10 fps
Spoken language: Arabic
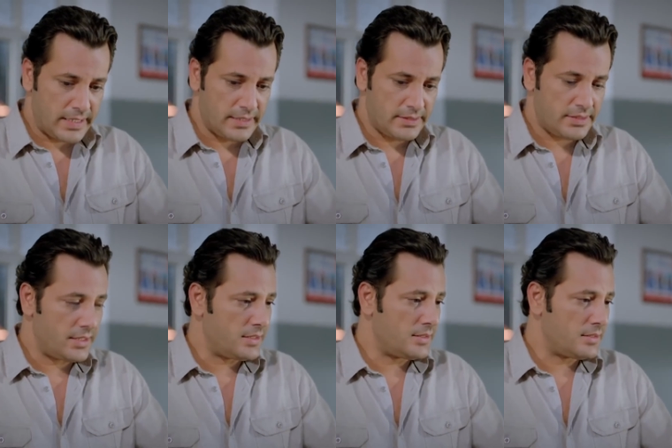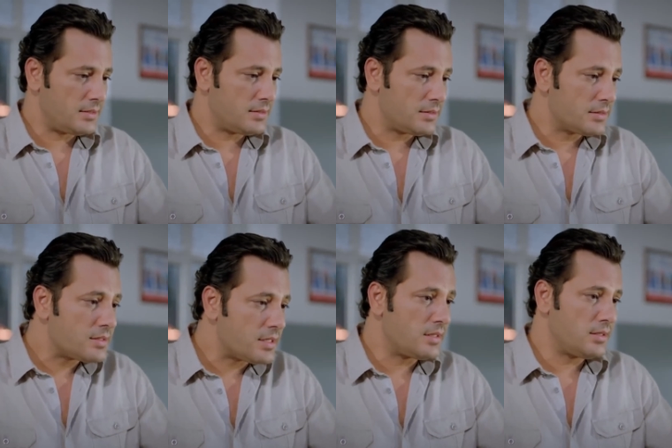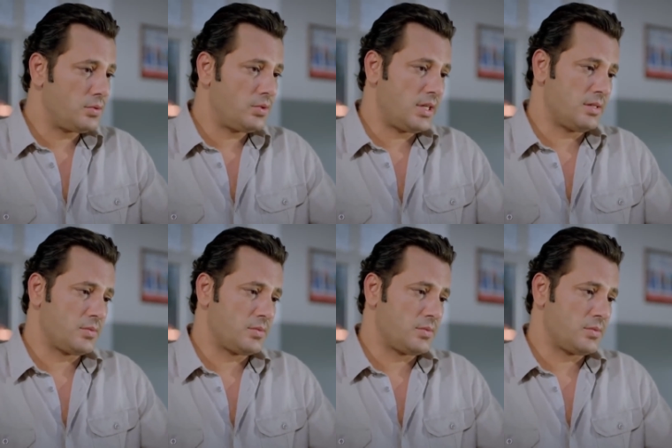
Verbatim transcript: إنه هي بقي لها أيام